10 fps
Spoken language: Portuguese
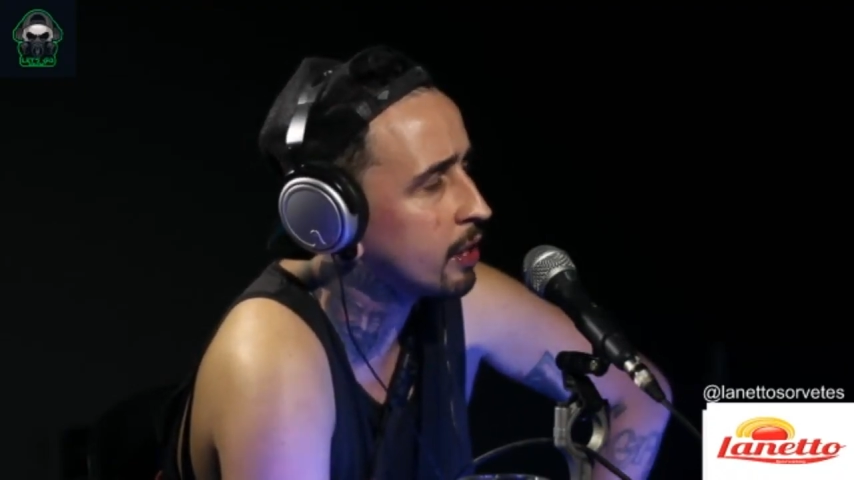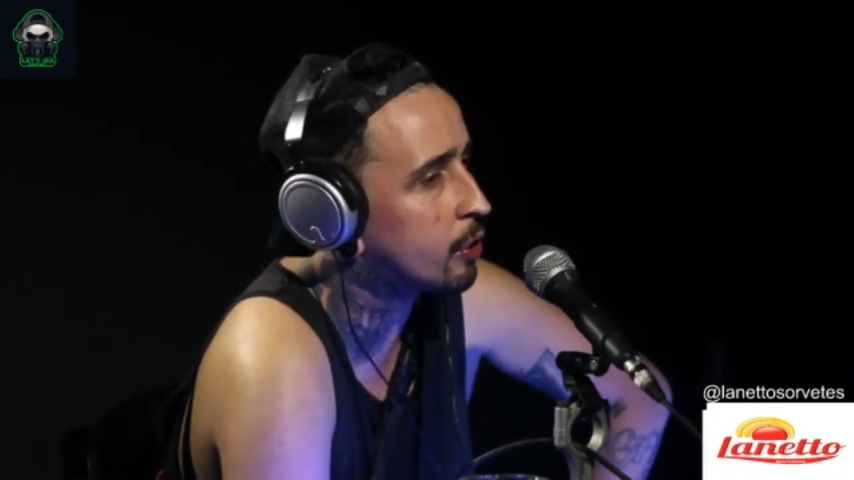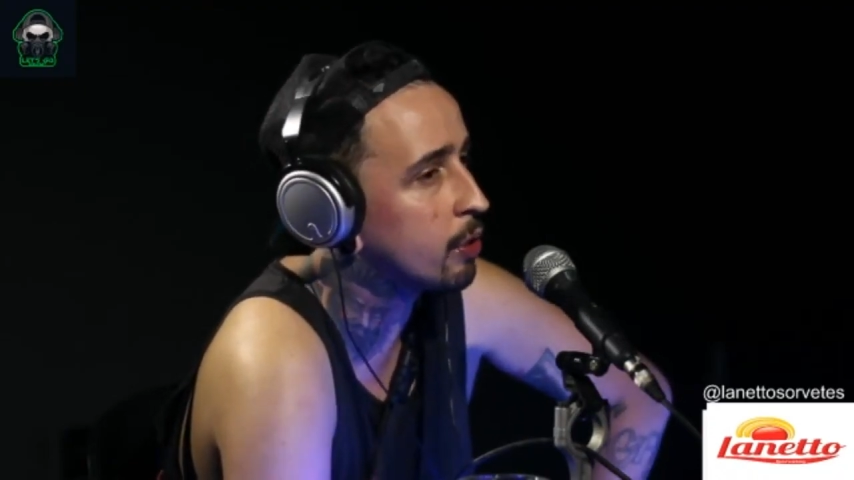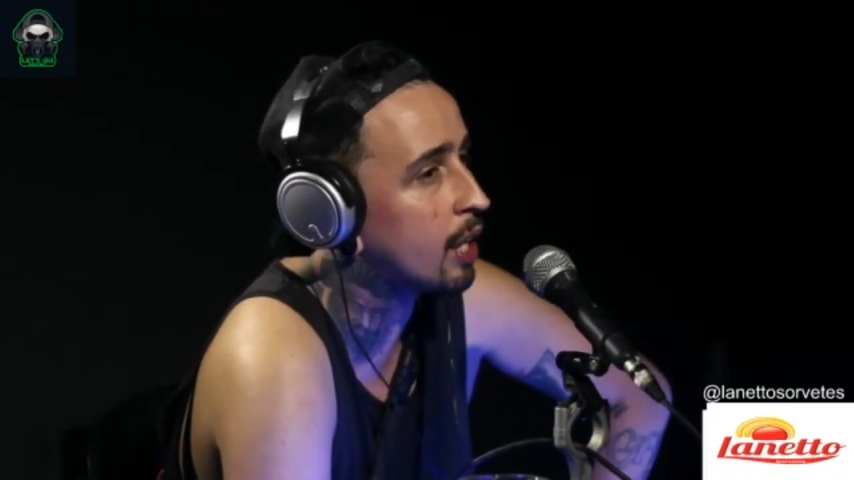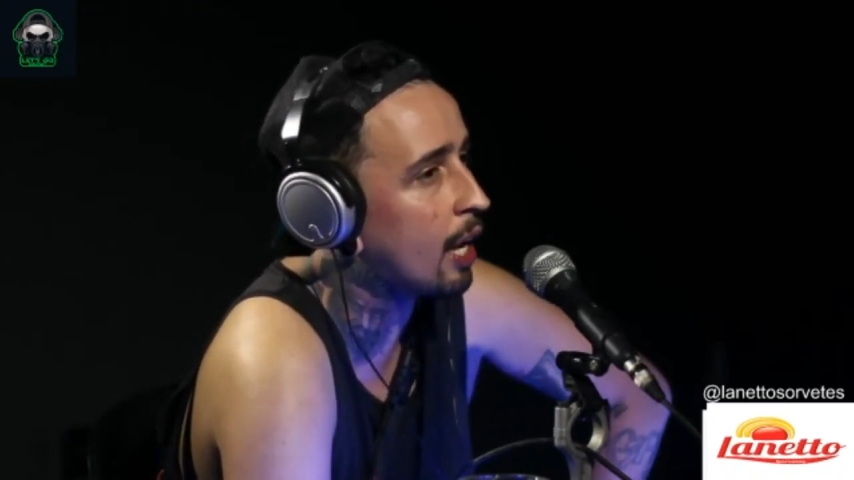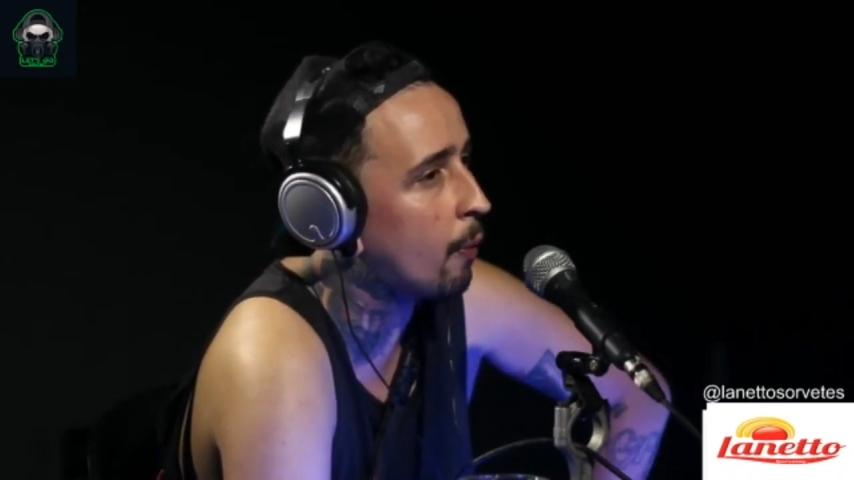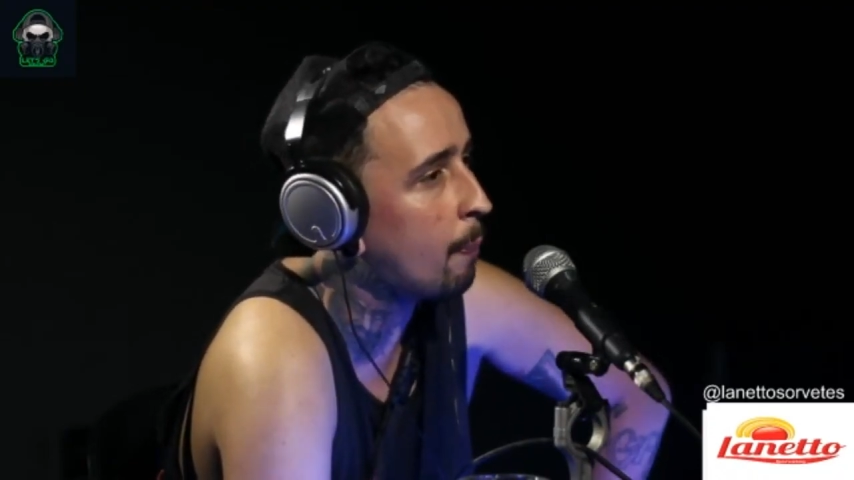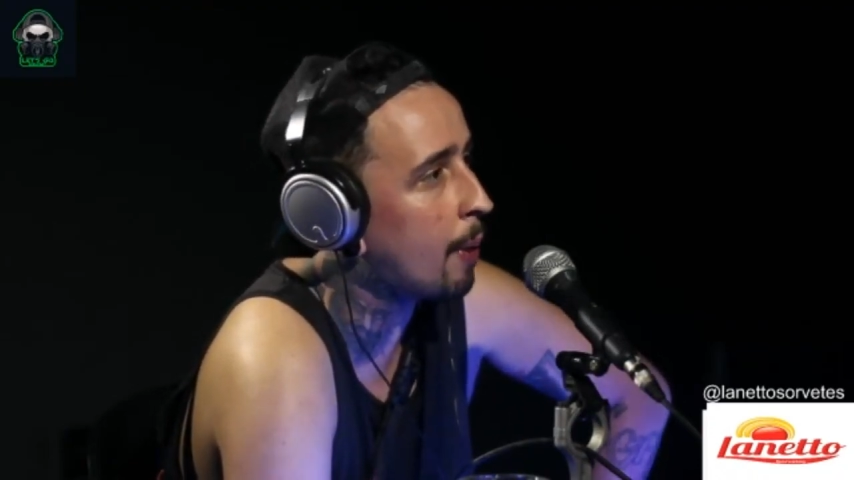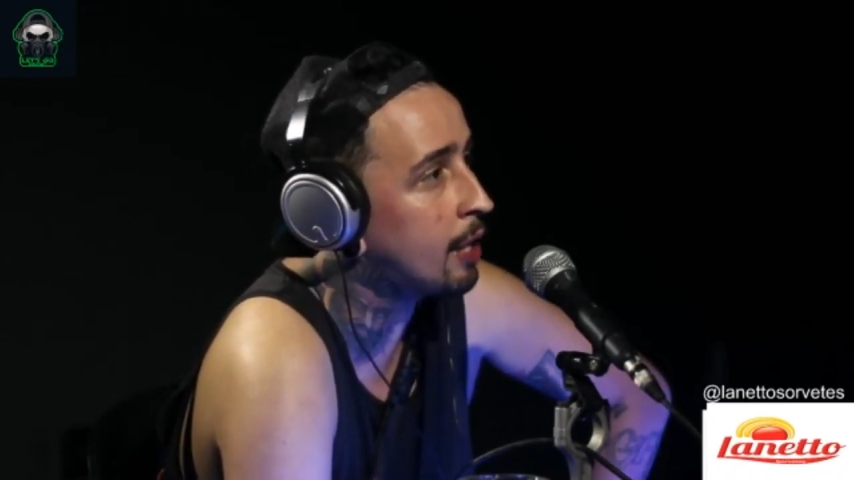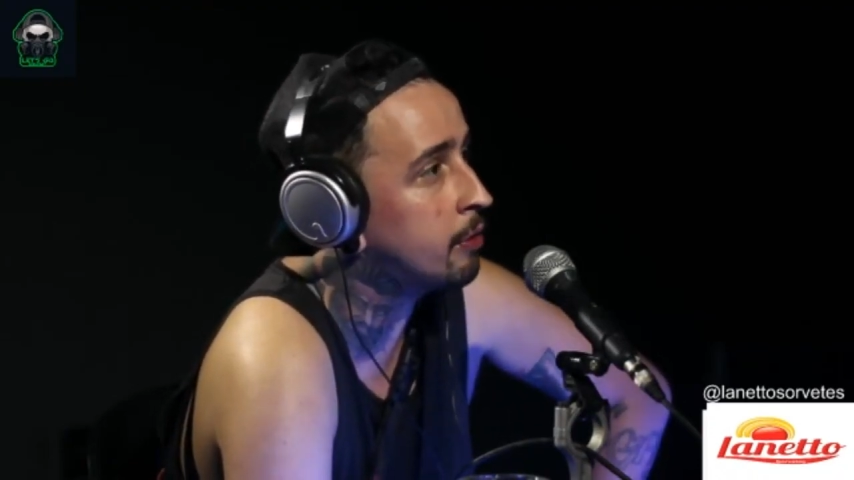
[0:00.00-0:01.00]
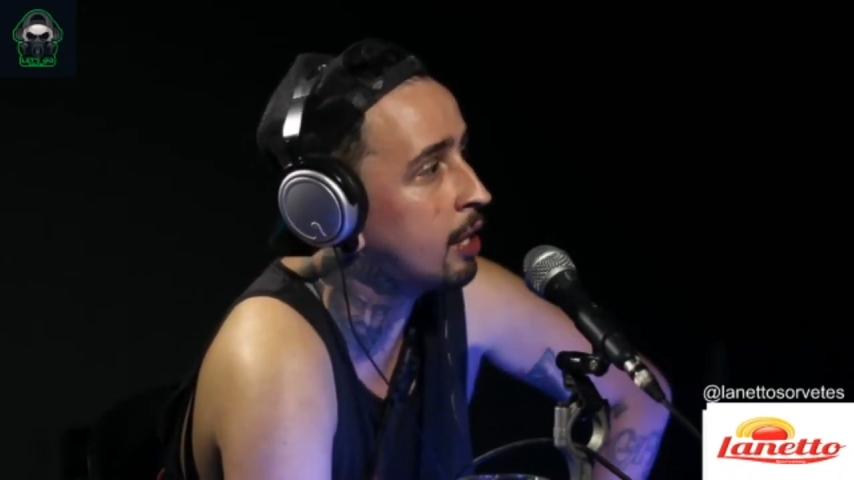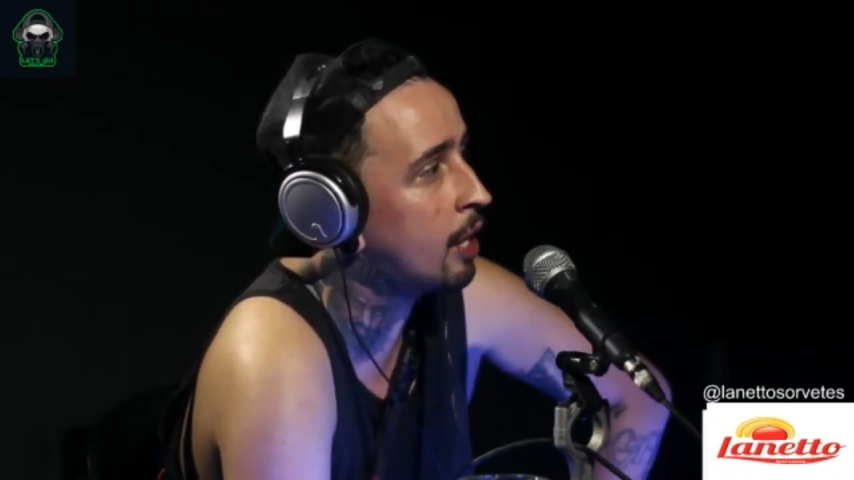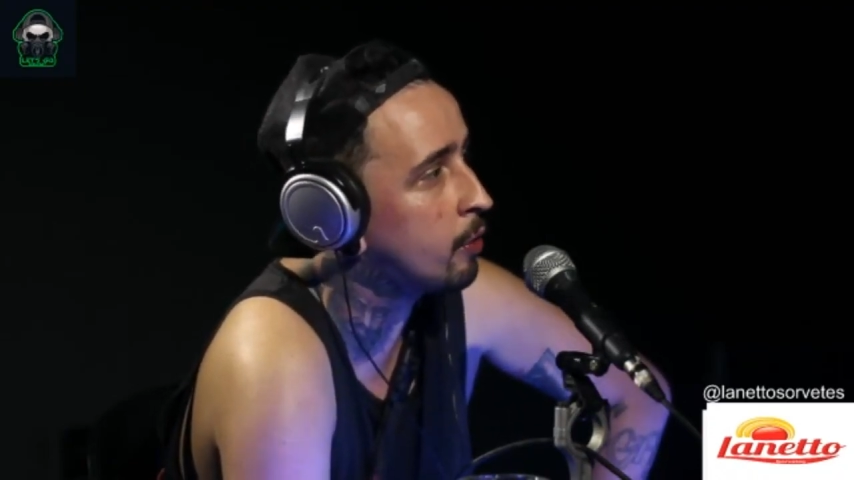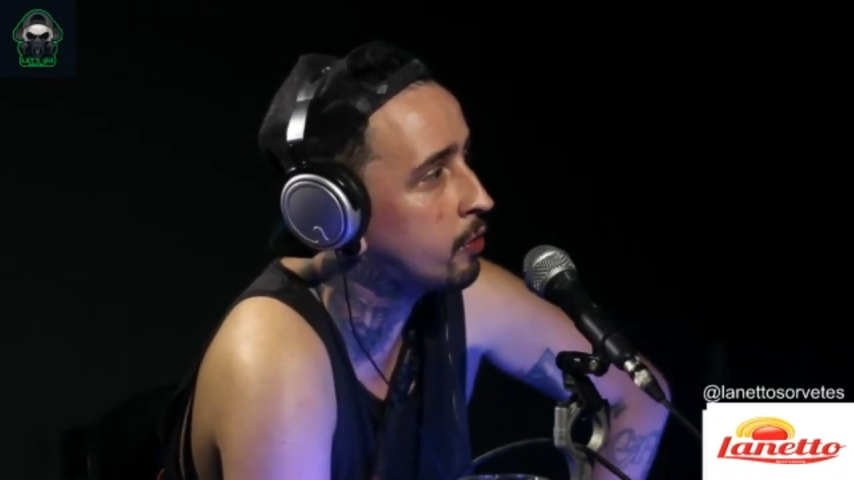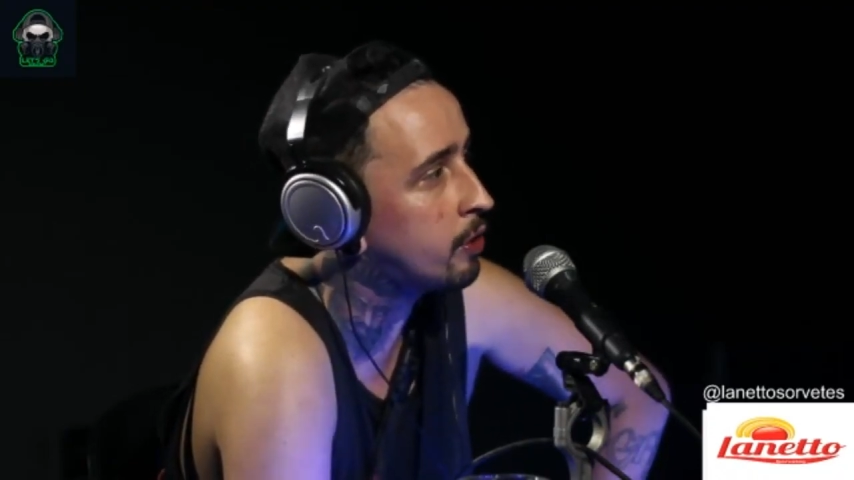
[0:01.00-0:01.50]
que o, Le, o pai do
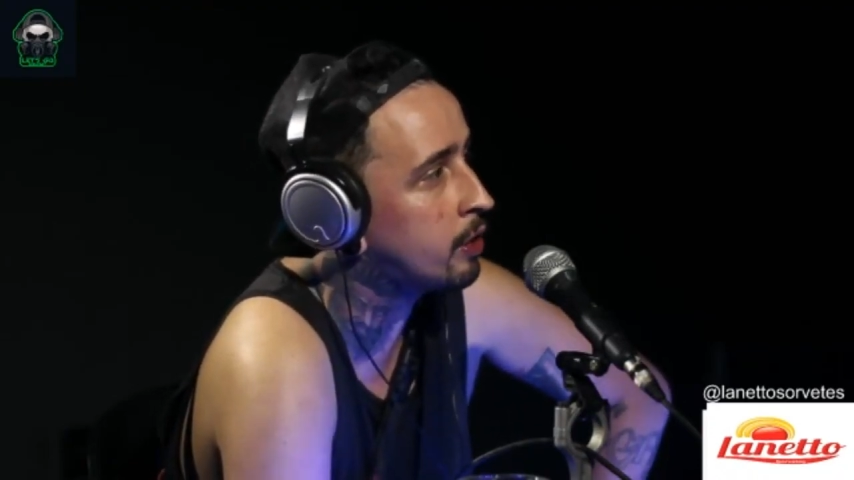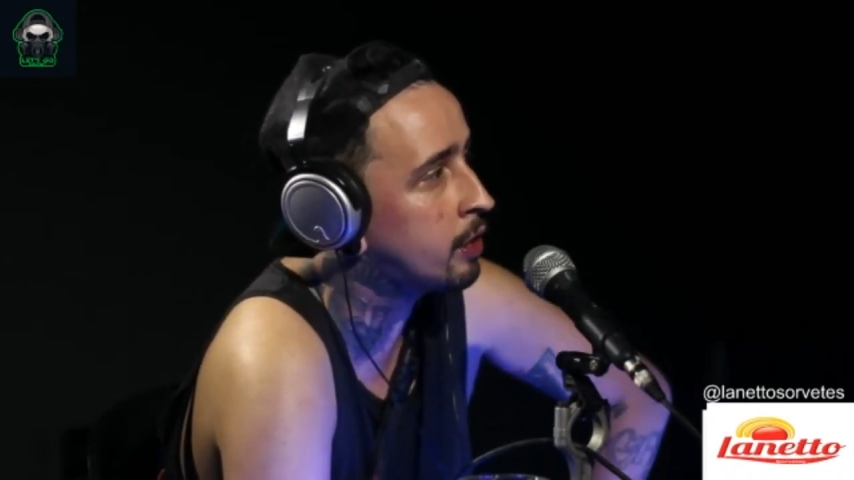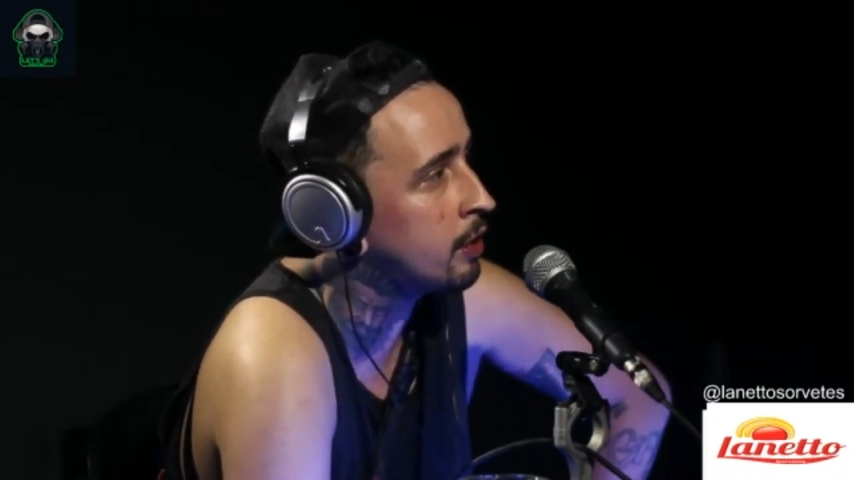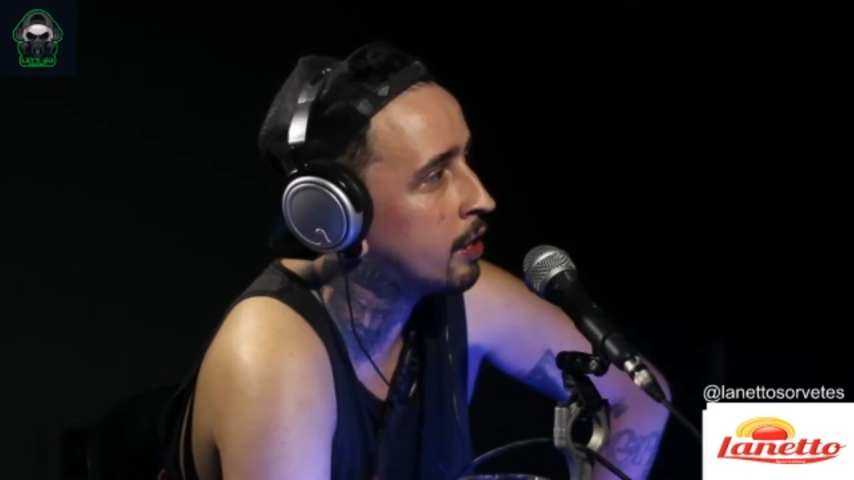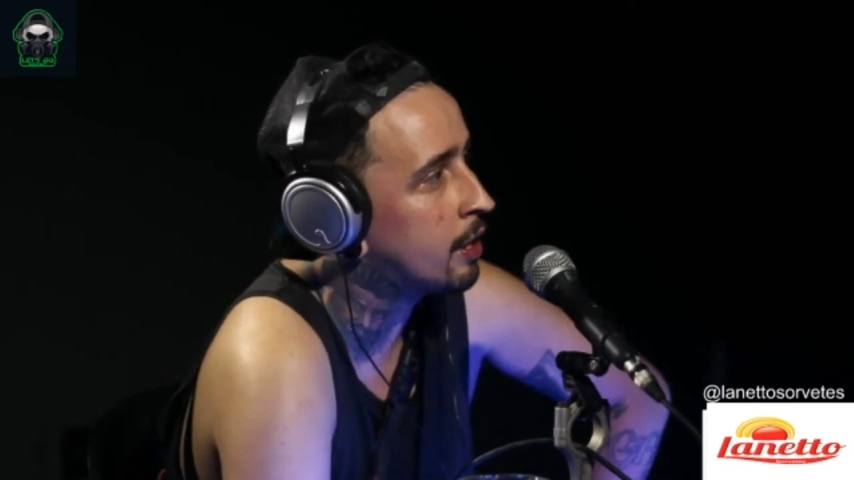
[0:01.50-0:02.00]
Leozinho